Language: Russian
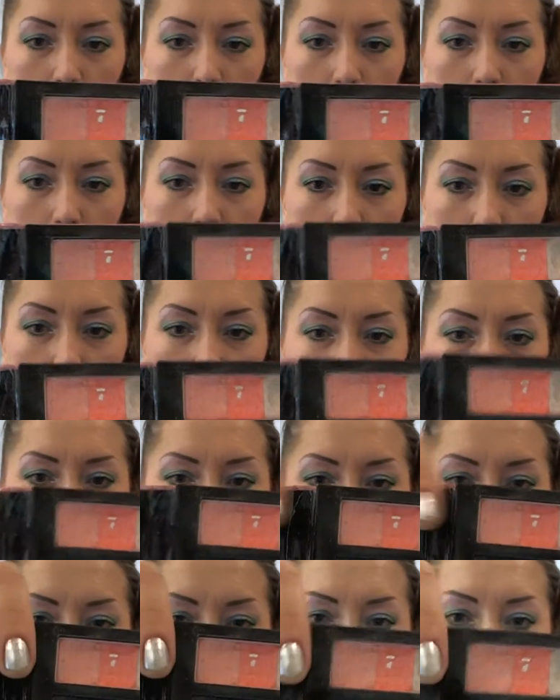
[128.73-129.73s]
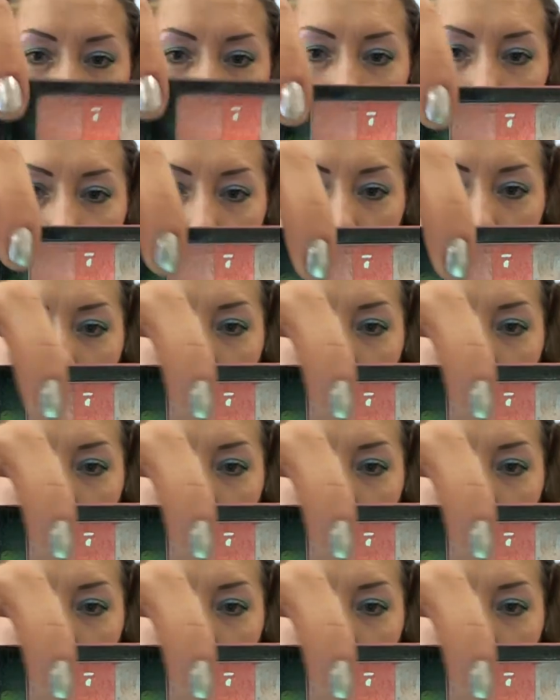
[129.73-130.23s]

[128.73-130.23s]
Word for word: Если тут еще